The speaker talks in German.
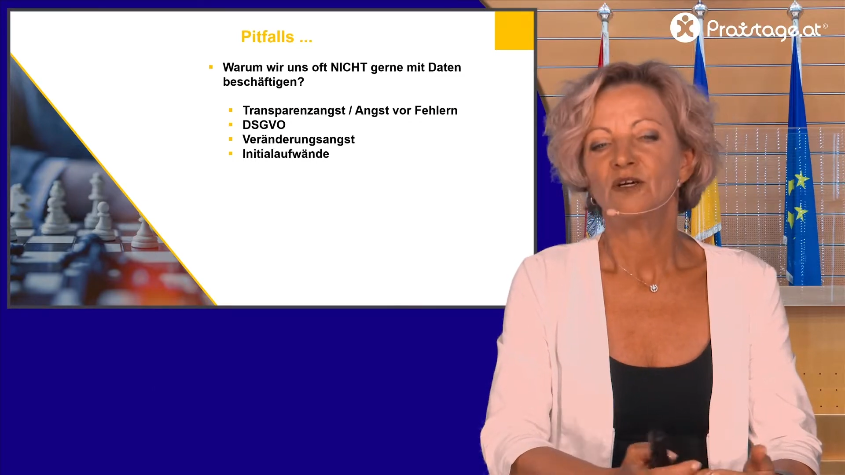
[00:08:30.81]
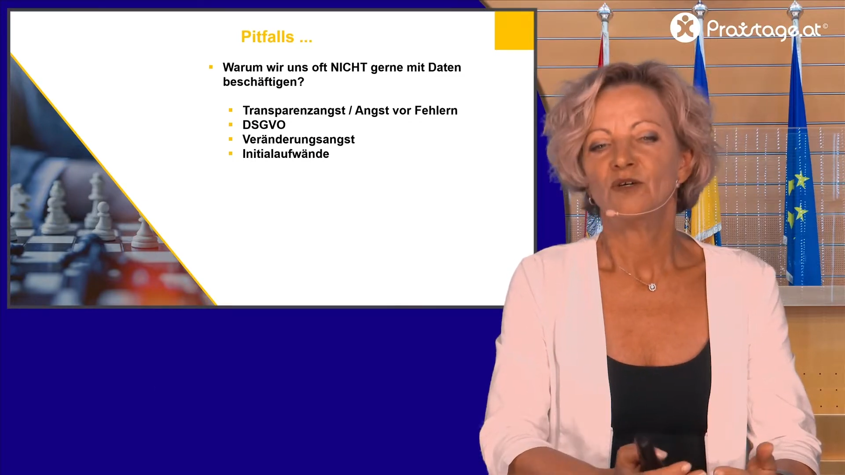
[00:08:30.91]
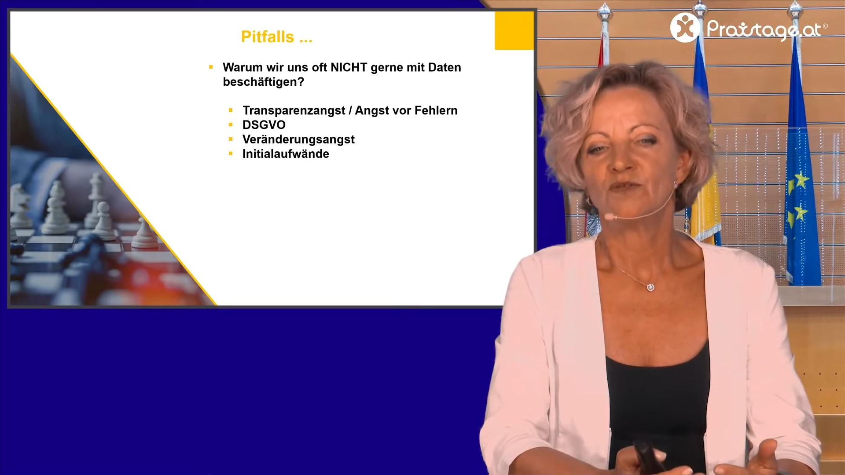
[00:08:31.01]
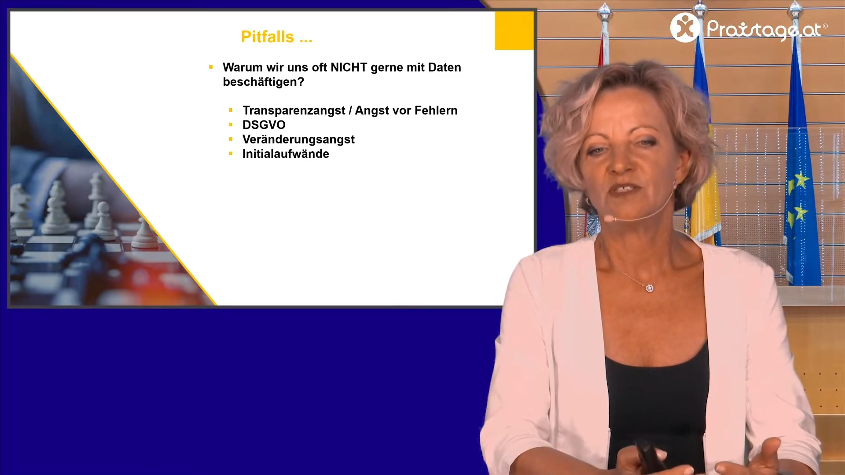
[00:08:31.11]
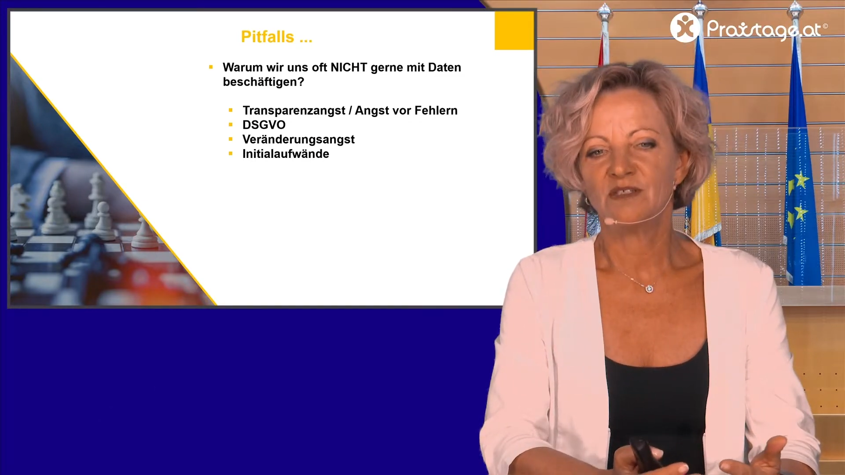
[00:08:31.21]

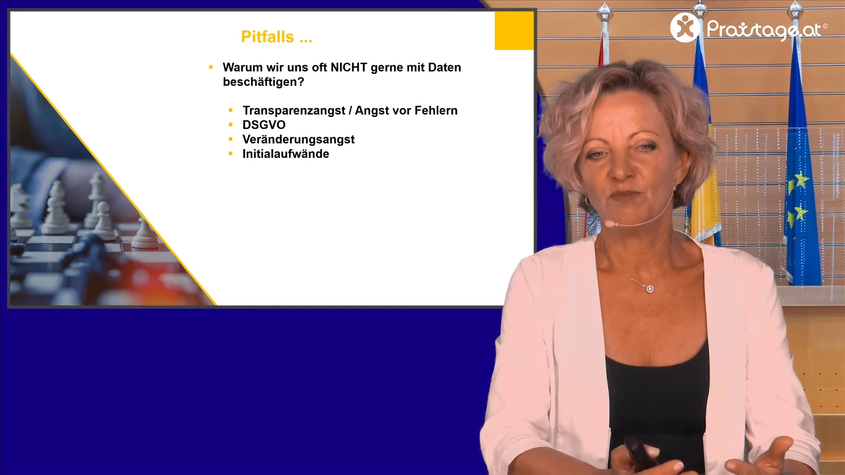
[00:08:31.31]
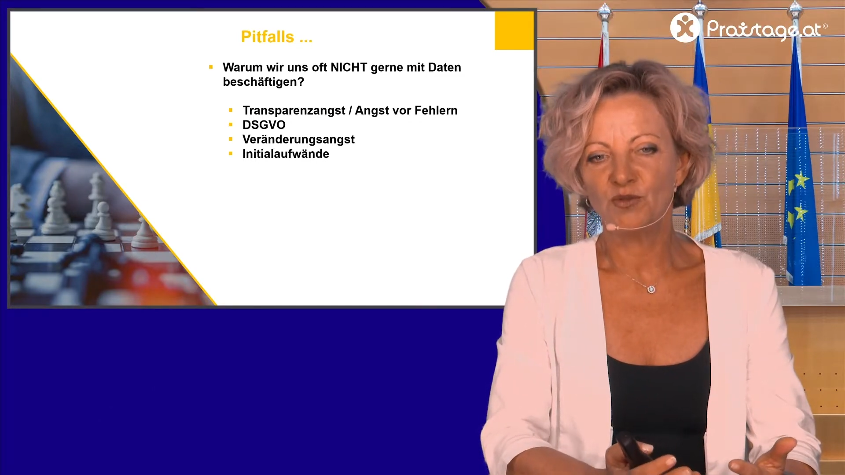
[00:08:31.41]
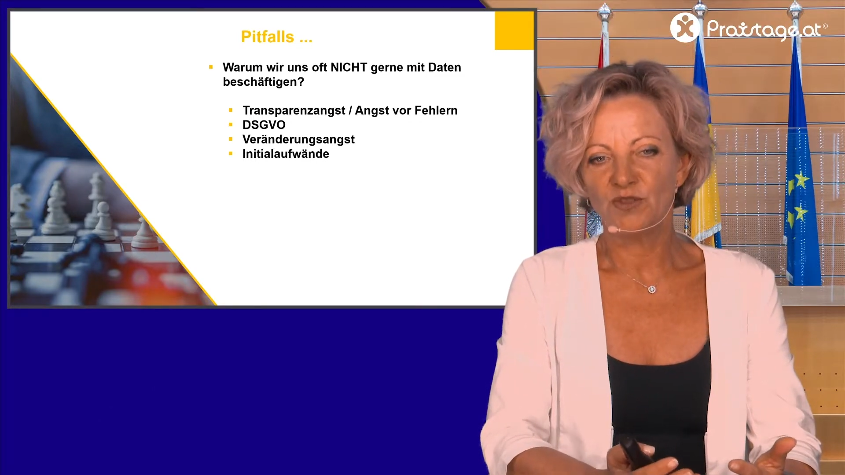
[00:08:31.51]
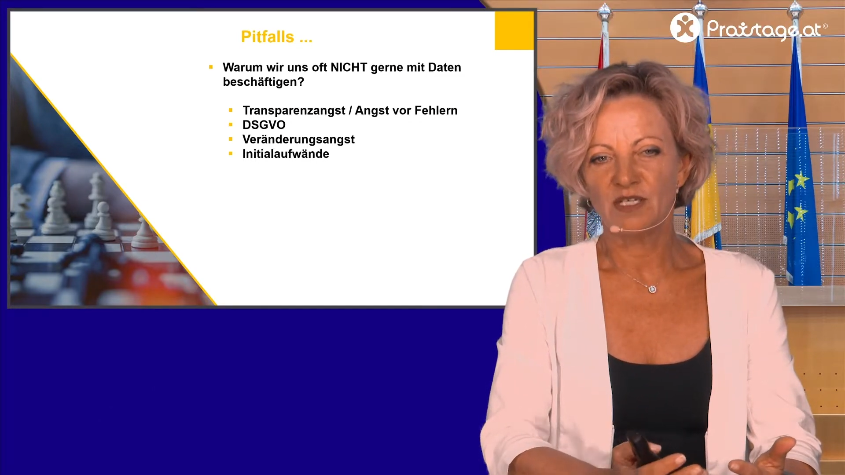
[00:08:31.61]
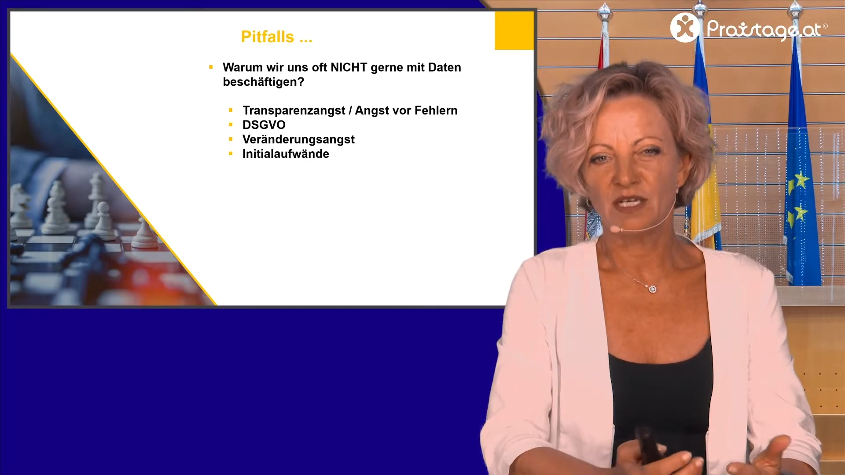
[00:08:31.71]
Und diese
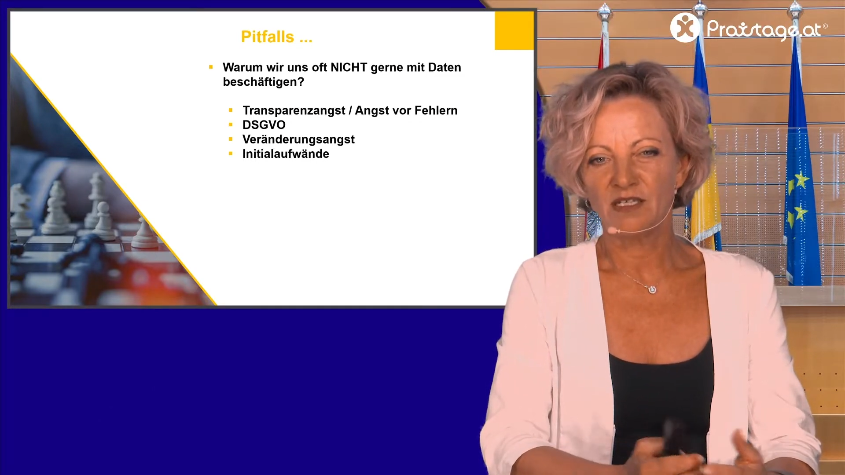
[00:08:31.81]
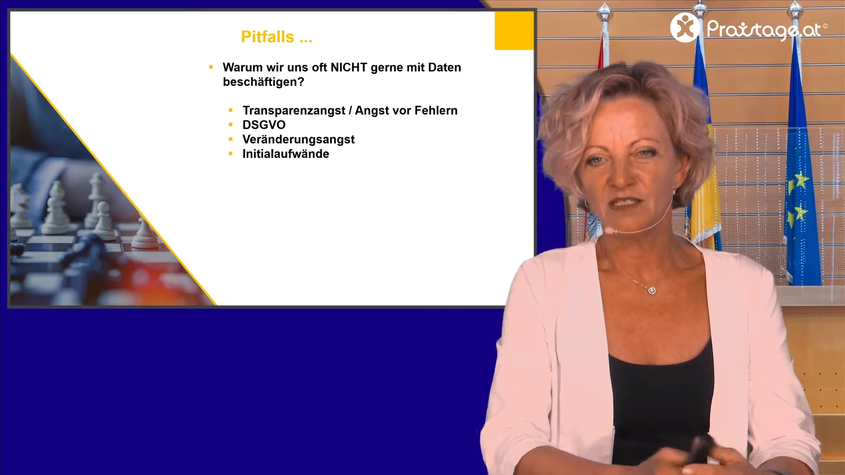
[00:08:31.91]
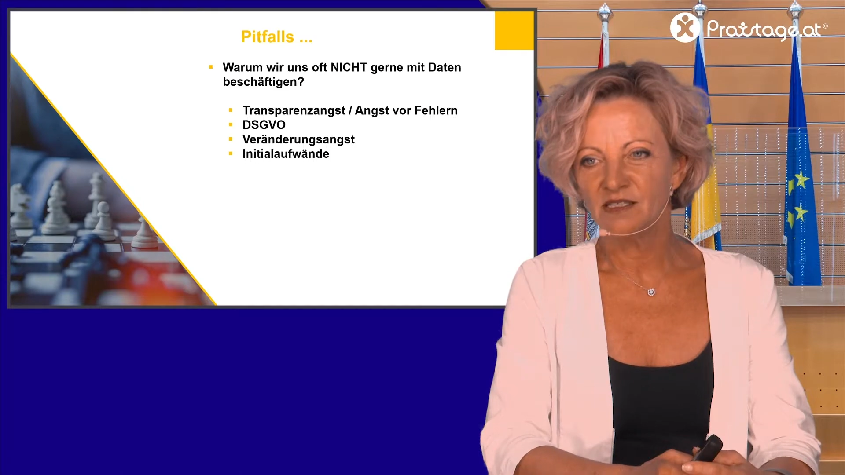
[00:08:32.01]
Punkte kennen Sie